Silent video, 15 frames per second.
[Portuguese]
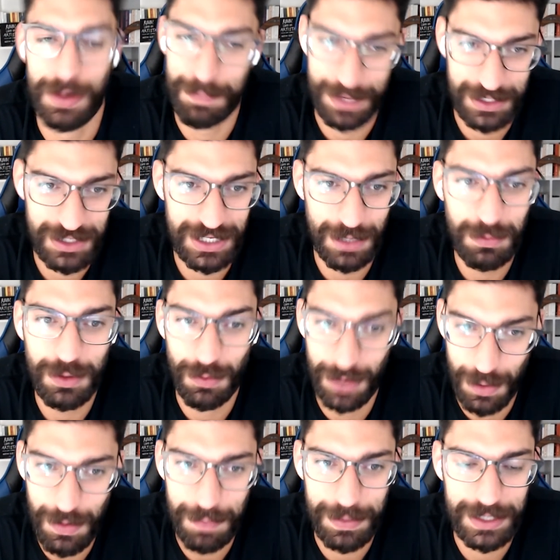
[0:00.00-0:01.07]
Eu aprendi, não, que eu
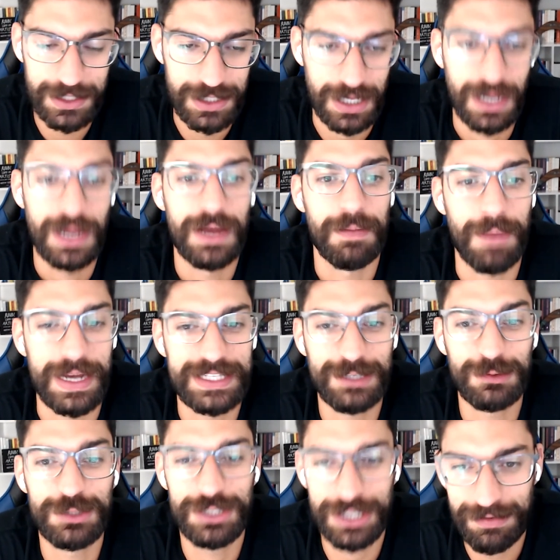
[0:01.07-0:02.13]
não aprendi, mas
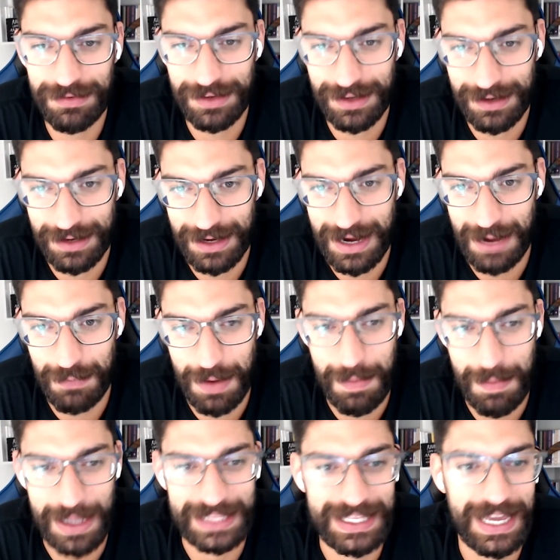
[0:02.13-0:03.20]
eu tive
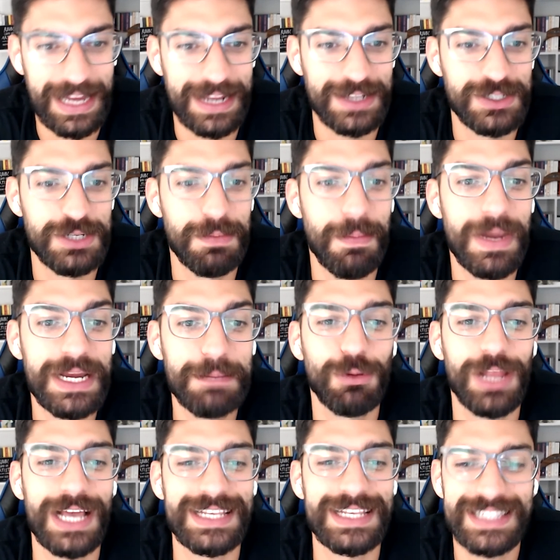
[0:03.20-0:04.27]
uma matéria de
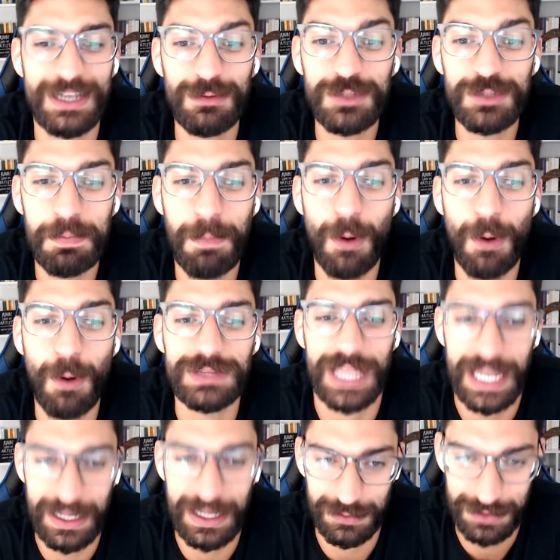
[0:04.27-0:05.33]
manipulação de
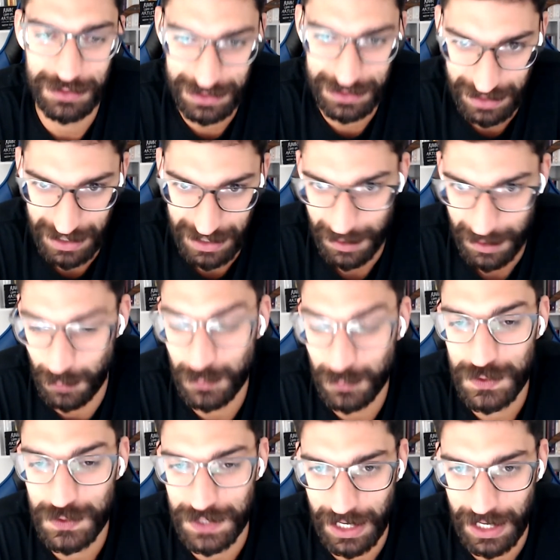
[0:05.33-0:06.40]
ponteiros
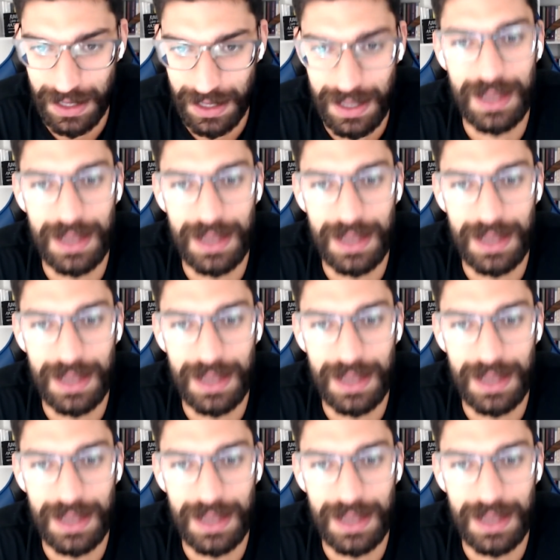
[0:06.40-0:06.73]
com C.